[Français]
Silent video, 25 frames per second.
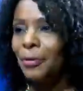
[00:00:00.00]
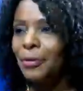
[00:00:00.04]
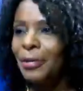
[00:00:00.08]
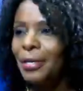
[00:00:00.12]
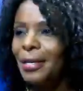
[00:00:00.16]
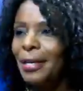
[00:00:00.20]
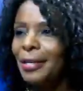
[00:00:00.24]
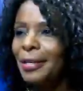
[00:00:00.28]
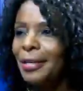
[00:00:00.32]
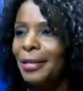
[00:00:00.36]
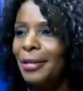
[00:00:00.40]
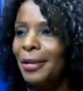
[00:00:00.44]

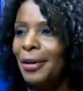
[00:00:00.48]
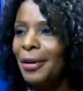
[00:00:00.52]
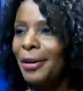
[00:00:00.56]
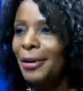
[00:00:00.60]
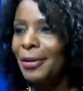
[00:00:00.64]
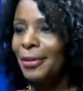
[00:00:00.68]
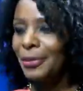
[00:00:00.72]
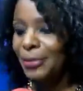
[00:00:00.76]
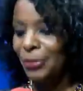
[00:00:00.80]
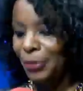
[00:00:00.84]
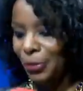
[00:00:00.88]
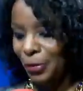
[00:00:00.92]
Monique,
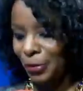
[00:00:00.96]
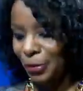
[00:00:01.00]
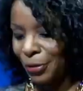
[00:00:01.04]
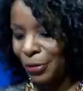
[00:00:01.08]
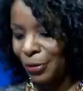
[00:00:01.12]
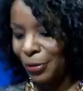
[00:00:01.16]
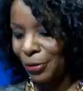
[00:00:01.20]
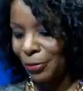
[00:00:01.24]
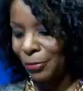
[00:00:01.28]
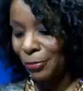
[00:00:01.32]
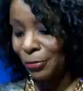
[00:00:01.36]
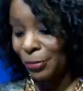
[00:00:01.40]
donc
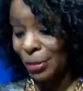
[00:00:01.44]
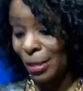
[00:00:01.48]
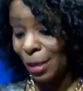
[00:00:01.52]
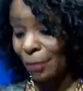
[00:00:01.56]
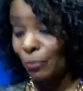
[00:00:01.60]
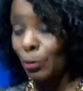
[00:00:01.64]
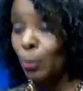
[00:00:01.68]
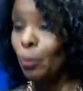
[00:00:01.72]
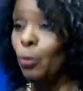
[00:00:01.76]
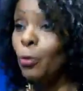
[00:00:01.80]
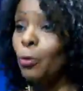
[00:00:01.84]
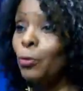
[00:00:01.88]
euh, vous
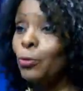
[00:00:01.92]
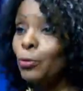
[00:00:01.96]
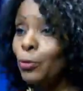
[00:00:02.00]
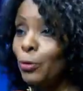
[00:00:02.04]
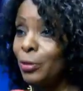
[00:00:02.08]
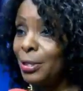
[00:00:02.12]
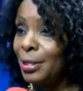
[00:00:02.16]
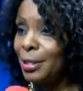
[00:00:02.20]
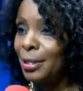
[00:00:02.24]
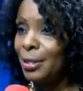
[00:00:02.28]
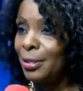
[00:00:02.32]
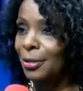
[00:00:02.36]
avez beaucoup
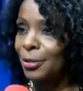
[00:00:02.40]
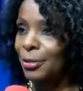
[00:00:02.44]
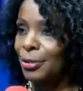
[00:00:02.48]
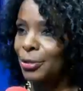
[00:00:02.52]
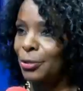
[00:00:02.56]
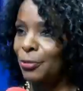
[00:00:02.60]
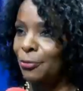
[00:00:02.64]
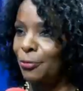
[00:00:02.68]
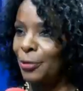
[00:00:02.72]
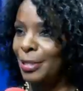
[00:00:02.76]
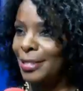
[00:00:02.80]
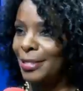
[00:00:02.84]
de titres,
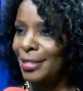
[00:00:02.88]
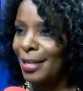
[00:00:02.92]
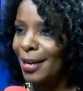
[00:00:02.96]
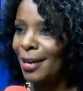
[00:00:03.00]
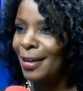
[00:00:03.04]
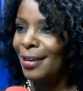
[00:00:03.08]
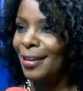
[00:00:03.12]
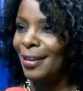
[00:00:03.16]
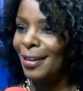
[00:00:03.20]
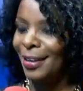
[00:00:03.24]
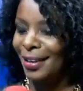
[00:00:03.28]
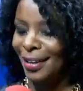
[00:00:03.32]
je vois
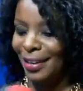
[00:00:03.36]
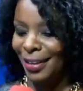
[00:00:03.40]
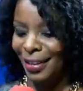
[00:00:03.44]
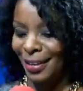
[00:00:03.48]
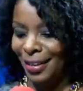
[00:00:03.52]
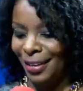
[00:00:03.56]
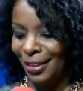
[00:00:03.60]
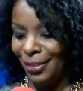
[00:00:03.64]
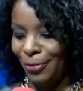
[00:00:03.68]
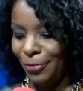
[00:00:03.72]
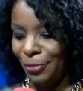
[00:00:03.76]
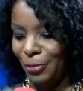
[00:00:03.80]
ça.
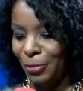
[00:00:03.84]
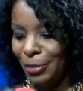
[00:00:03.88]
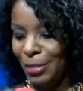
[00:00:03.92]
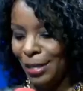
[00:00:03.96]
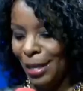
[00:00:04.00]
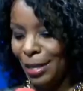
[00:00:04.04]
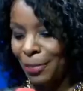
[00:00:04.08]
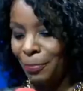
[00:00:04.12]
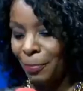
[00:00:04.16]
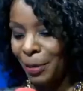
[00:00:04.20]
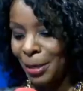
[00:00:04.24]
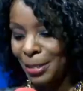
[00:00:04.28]

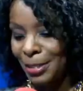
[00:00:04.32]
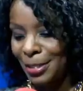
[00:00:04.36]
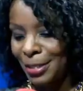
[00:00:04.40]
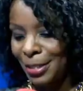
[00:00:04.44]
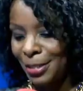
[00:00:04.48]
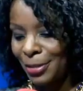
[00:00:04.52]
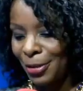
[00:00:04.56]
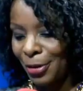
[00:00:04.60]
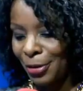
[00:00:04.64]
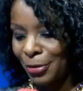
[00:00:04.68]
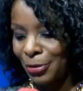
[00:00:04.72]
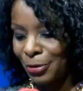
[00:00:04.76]
vous êtes
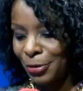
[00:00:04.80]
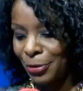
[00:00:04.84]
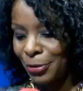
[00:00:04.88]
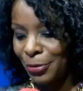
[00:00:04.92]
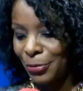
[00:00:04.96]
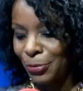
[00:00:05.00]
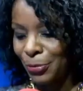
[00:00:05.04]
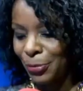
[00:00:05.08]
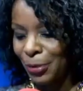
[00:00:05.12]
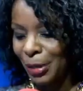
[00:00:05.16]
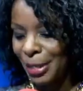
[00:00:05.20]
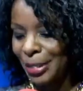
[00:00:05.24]
présidente
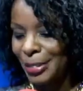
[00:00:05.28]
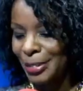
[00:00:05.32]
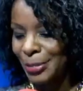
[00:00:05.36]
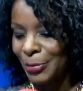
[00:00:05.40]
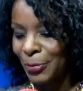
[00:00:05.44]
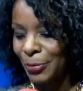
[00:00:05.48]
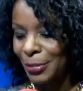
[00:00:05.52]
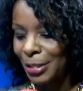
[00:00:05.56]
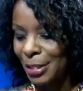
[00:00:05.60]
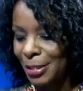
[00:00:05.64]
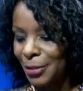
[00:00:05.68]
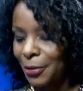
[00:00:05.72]
du
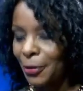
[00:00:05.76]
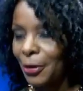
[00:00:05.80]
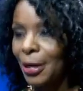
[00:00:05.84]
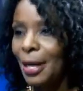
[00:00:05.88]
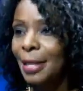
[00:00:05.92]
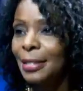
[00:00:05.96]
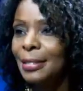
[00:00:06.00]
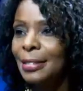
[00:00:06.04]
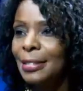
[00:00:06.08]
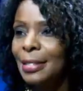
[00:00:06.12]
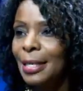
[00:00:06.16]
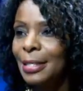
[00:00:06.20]
réseau des
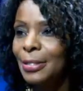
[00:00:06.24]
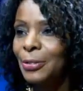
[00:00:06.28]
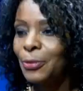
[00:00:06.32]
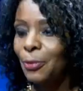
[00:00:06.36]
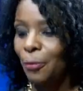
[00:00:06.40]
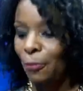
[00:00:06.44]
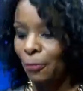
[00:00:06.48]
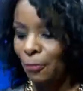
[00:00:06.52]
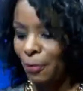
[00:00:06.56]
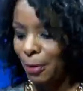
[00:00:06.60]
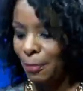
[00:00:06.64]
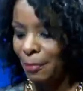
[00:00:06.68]

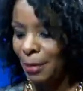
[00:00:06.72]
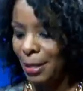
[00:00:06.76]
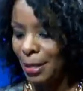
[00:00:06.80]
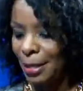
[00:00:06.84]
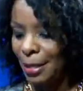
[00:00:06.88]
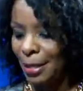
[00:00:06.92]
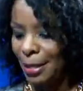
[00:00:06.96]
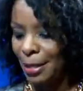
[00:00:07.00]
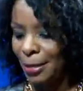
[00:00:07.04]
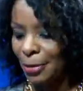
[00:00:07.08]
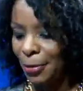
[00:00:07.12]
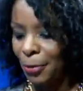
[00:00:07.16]
organisations
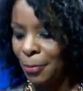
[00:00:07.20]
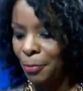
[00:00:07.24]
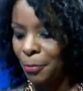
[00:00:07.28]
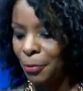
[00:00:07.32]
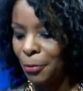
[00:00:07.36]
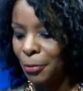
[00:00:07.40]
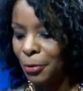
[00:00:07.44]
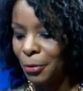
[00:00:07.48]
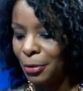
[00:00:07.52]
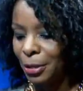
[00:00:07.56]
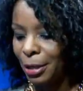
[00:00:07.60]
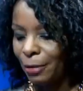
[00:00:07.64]
féminines
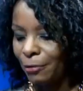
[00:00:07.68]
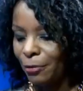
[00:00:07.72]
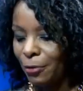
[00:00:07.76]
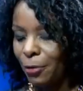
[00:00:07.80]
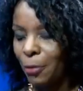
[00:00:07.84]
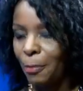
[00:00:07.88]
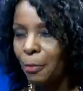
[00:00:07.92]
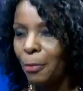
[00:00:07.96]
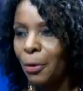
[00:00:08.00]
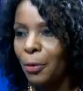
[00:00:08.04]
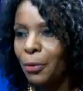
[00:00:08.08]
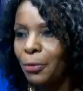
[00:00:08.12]
pour le
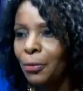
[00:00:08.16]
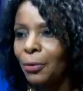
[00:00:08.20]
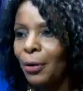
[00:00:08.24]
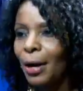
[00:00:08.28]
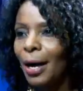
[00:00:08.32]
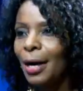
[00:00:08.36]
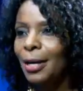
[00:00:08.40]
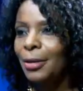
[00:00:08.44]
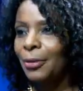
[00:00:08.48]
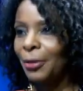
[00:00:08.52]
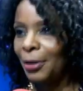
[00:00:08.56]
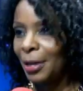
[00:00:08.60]
développement
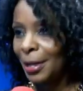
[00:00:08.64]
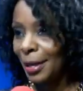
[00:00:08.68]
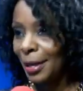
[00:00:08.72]
rural en